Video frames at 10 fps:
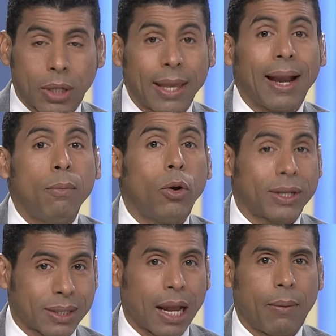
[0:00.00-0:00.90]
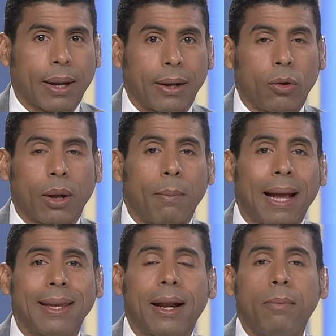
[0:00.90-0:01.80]
que ella le molestaba, que lo que
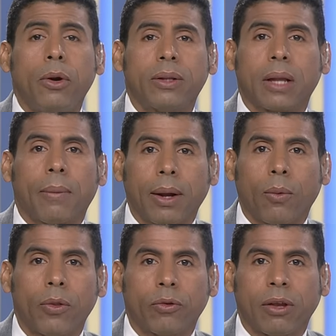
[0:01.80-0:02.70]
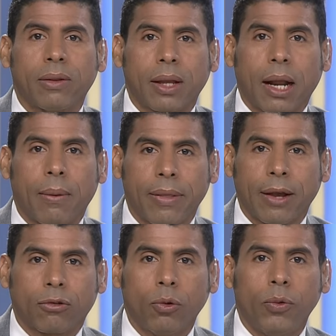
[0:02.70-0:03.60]
más ya le molestaba es cuando se enteraba de
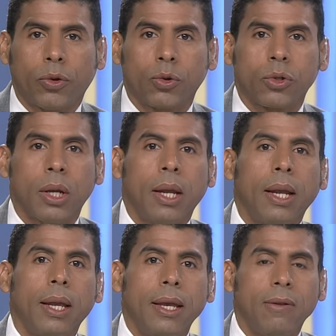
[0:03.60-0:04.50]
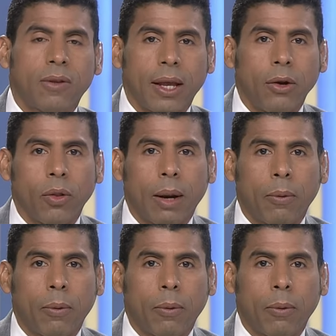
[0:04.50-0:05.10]
asuntos internos de la